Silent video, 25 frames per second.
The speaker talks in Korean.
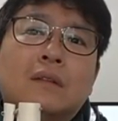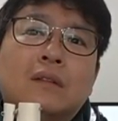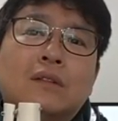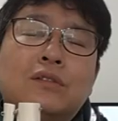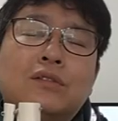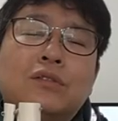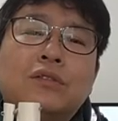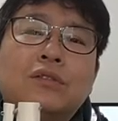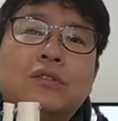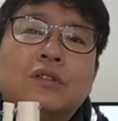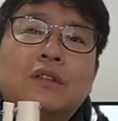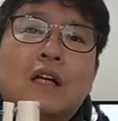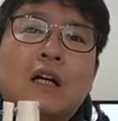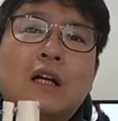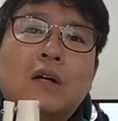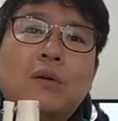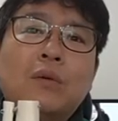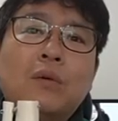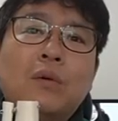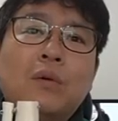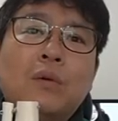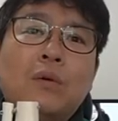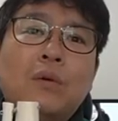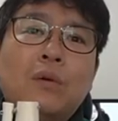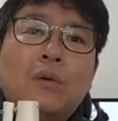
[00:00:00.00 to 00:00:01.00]

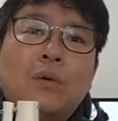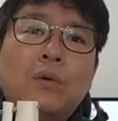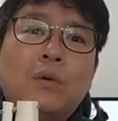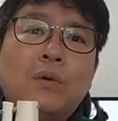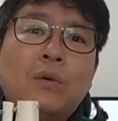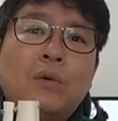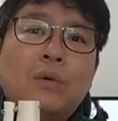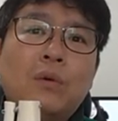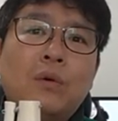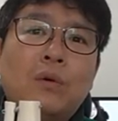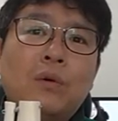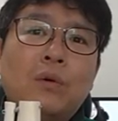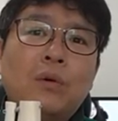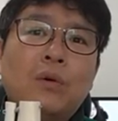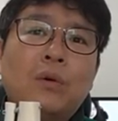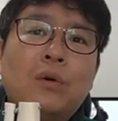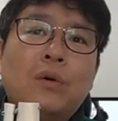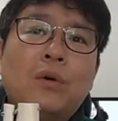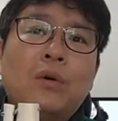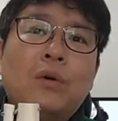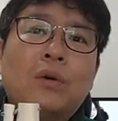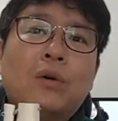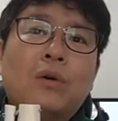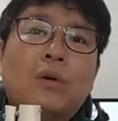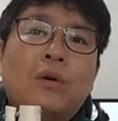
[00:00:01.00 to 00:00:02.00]
수술하고
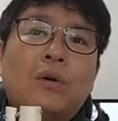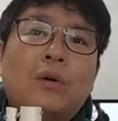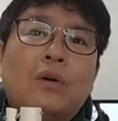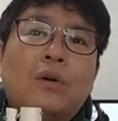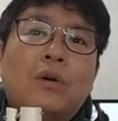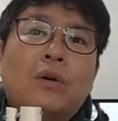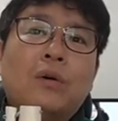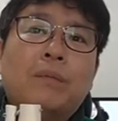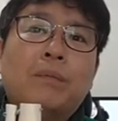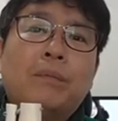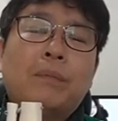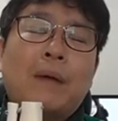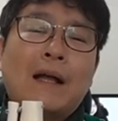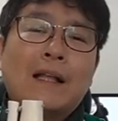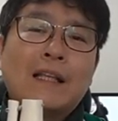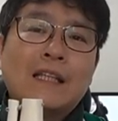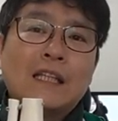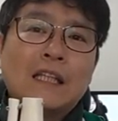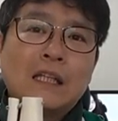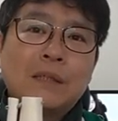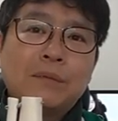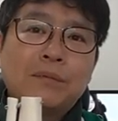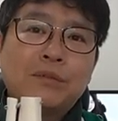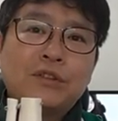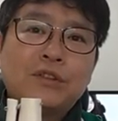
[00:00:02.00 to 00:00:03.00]

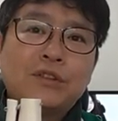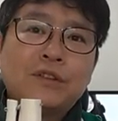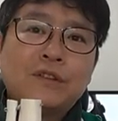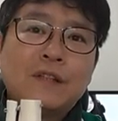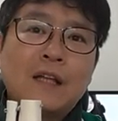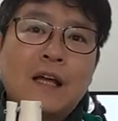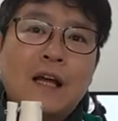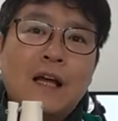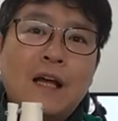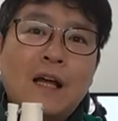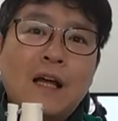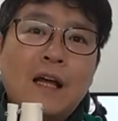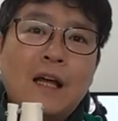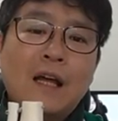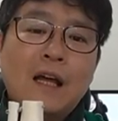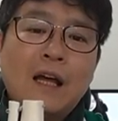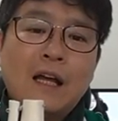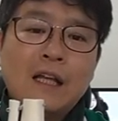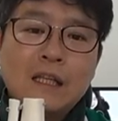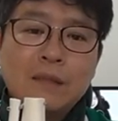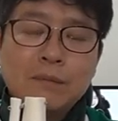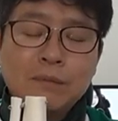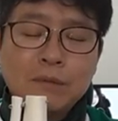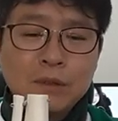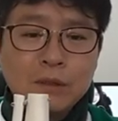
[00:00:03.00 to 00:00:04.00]
반기부스나
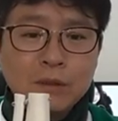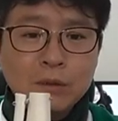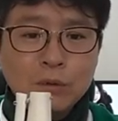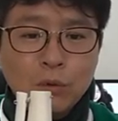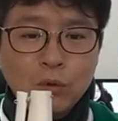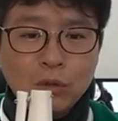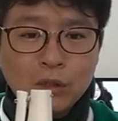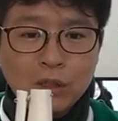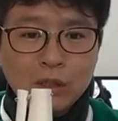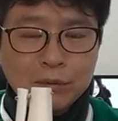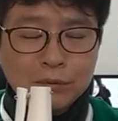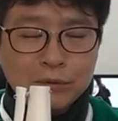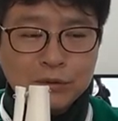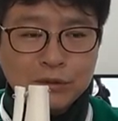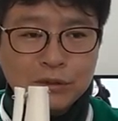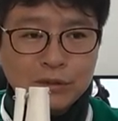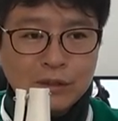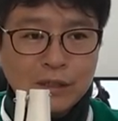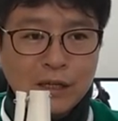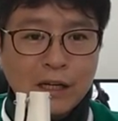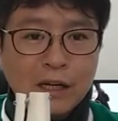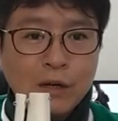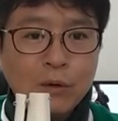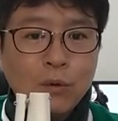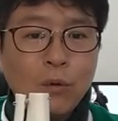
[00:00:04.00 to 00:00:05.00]
아니면
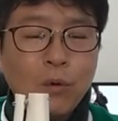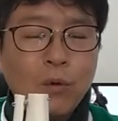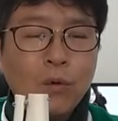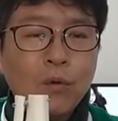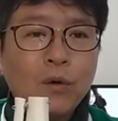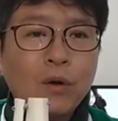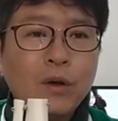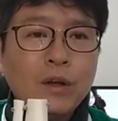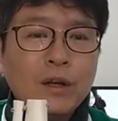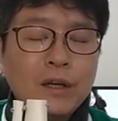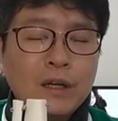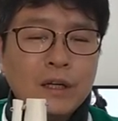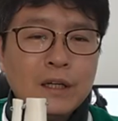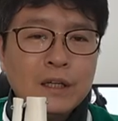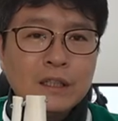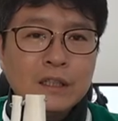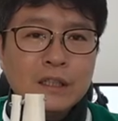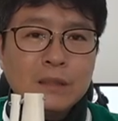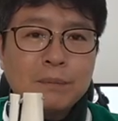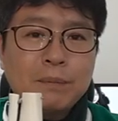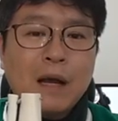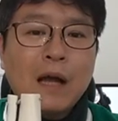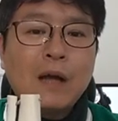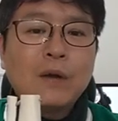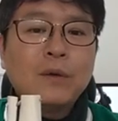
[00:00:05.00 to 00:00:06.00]
통기부스를 하고
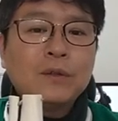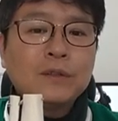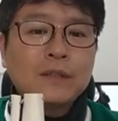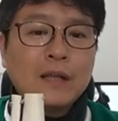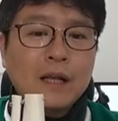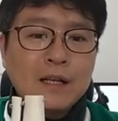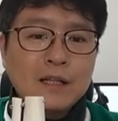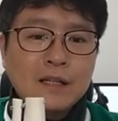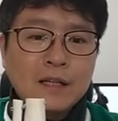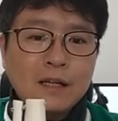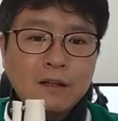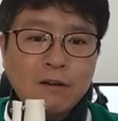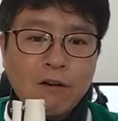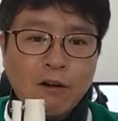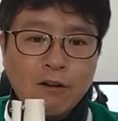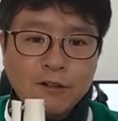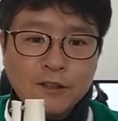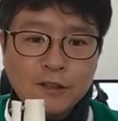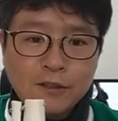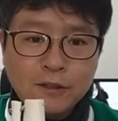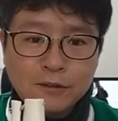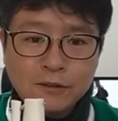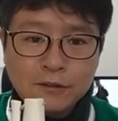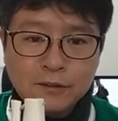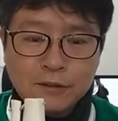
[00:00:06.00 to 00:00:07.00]
이제 바로 살살
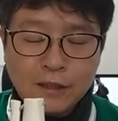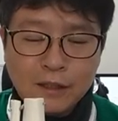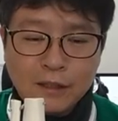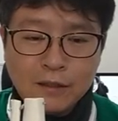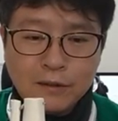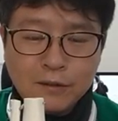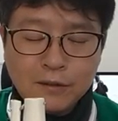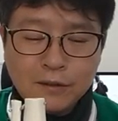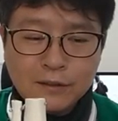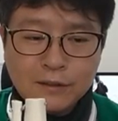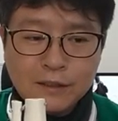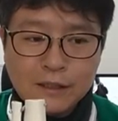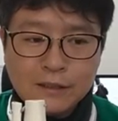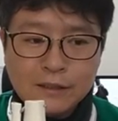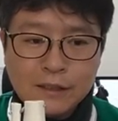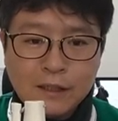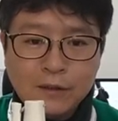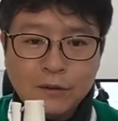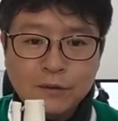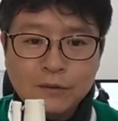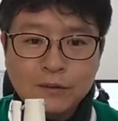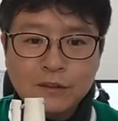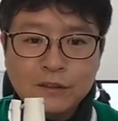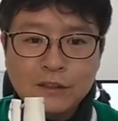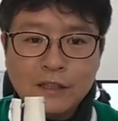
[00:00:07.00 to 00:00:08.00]
걸으셔도 돼요. 살살
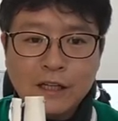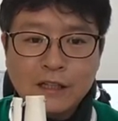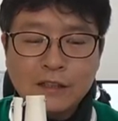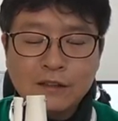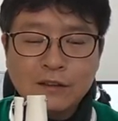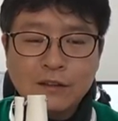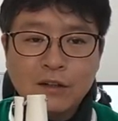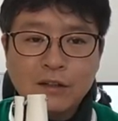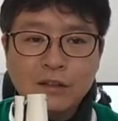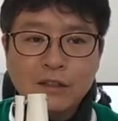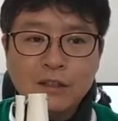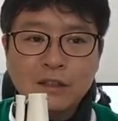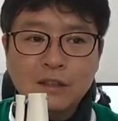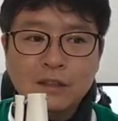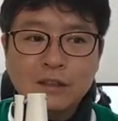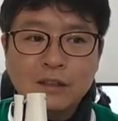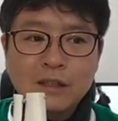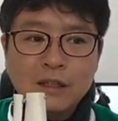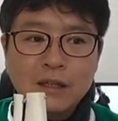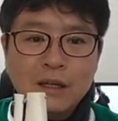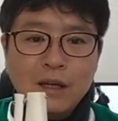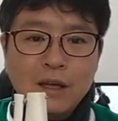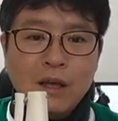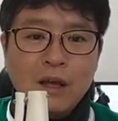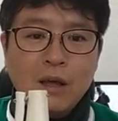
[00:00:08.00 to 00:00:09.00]
걷는다는 거는
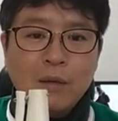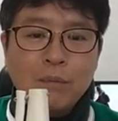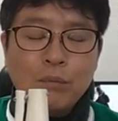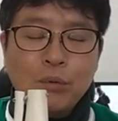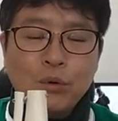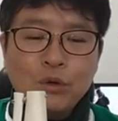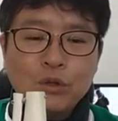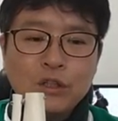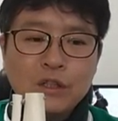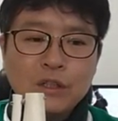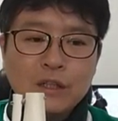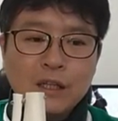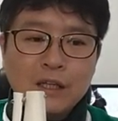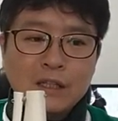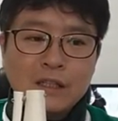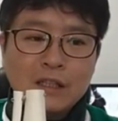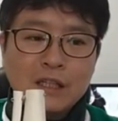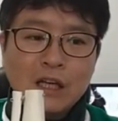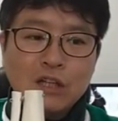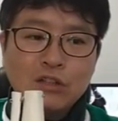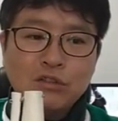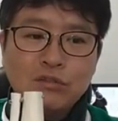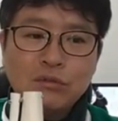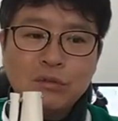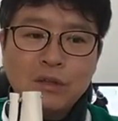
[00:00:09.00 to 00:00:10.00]
본인의
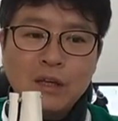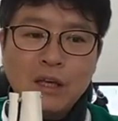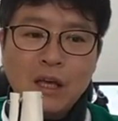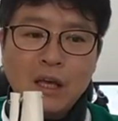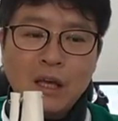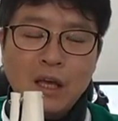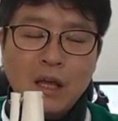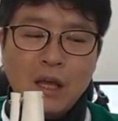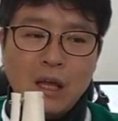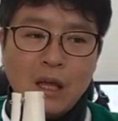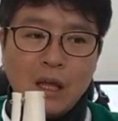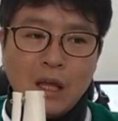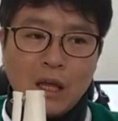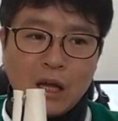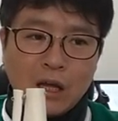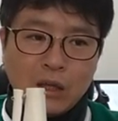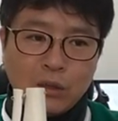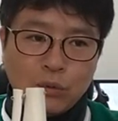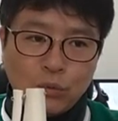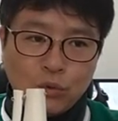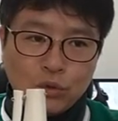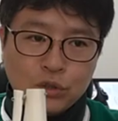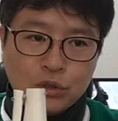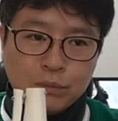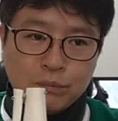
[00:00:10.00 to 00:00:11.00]
체중의
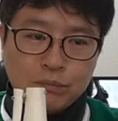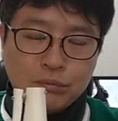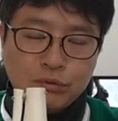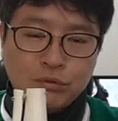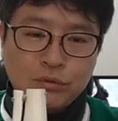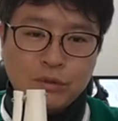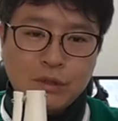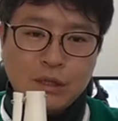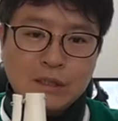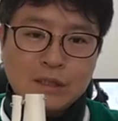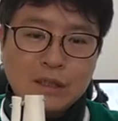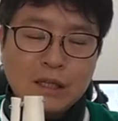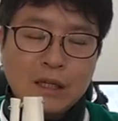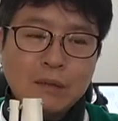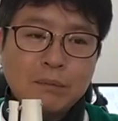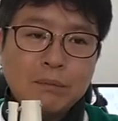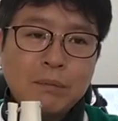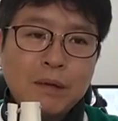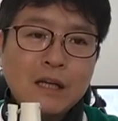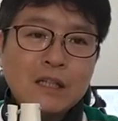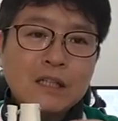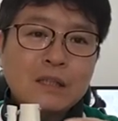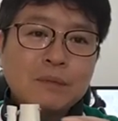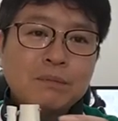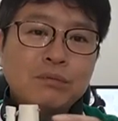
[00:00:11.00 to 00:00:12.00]
한 50%에서 한
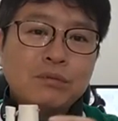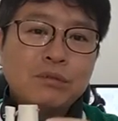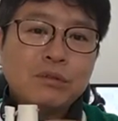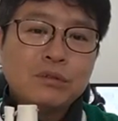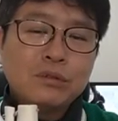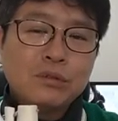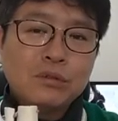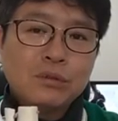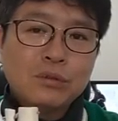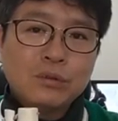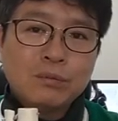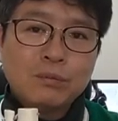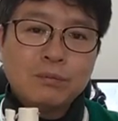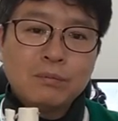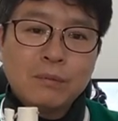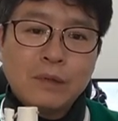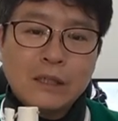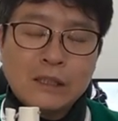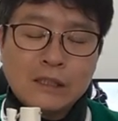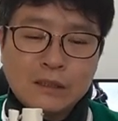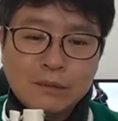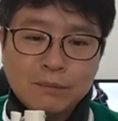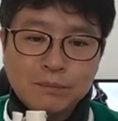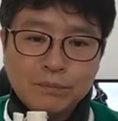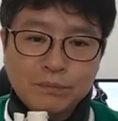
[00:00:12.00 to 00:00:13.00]
80% 정도
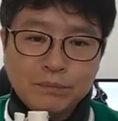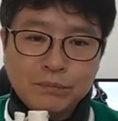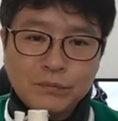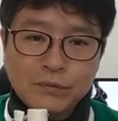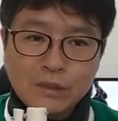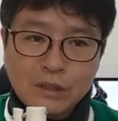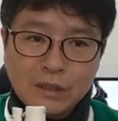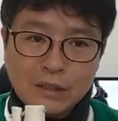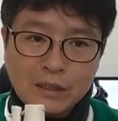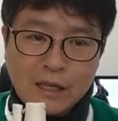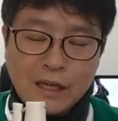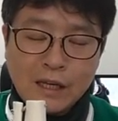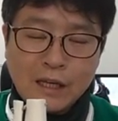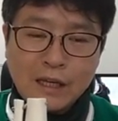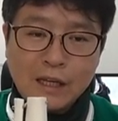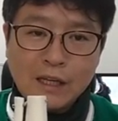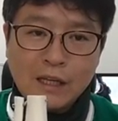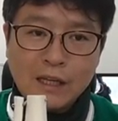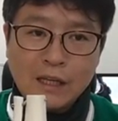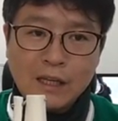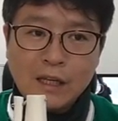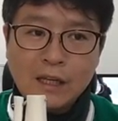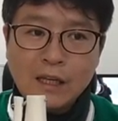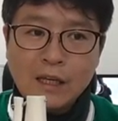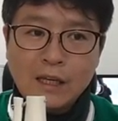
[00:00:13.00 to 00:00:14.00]

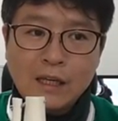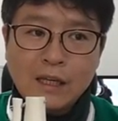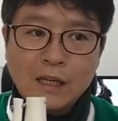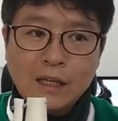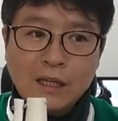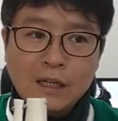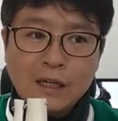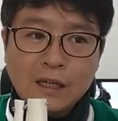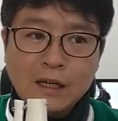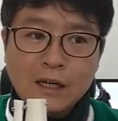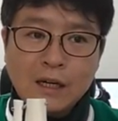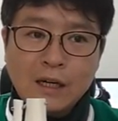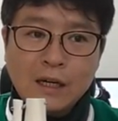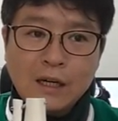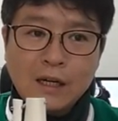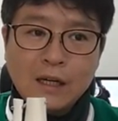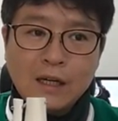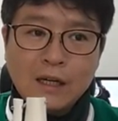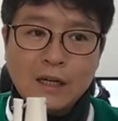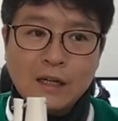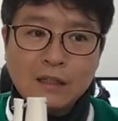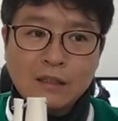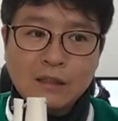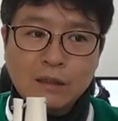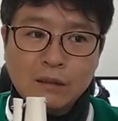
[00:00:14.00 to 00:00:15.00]
얘기가
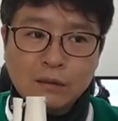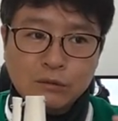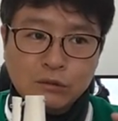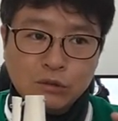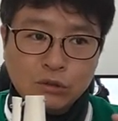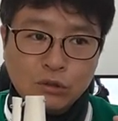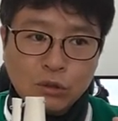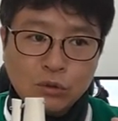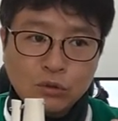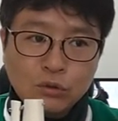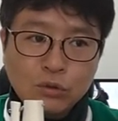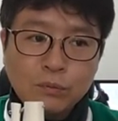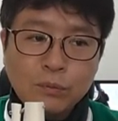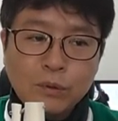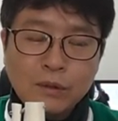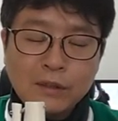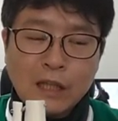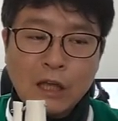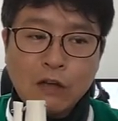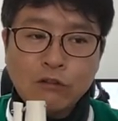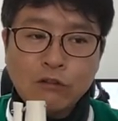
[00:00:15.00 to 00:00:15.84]
이렇게 정도면